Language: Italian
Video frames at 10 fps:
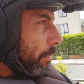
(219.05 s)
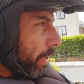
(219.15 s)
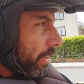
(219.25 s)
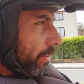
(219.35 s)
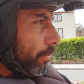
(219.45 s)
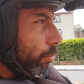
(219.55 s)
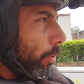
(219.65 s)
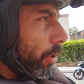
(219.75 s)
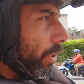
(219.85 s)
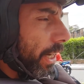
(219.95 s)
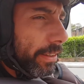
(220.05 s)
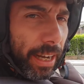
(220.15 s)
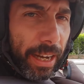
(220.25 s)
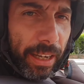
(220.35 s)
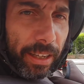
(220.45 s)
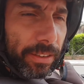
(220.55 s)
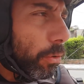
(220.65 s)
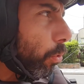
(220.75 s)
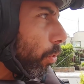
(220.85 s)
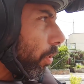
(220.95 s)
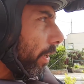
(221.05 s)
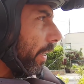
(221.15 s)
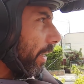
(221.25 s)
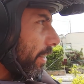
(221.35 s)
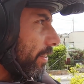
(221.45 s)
metti il numero della targa di uno che